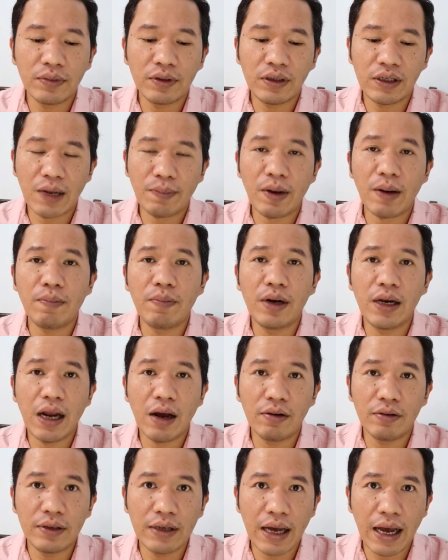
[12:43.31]
siapa
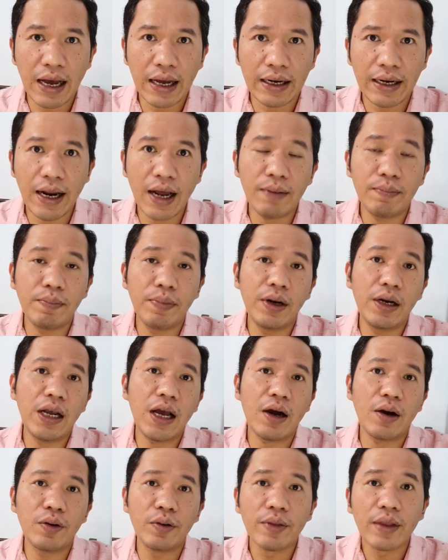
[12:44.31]
beliaunya dan
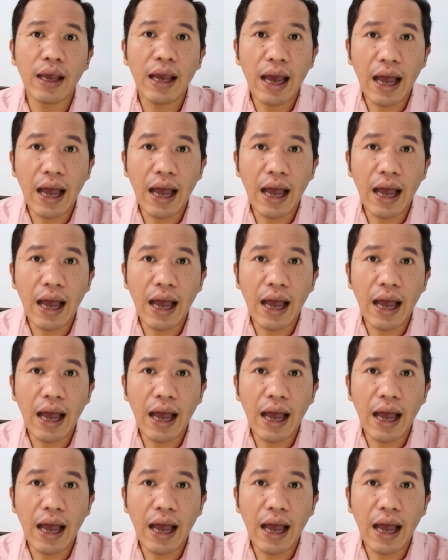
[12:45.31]
beliau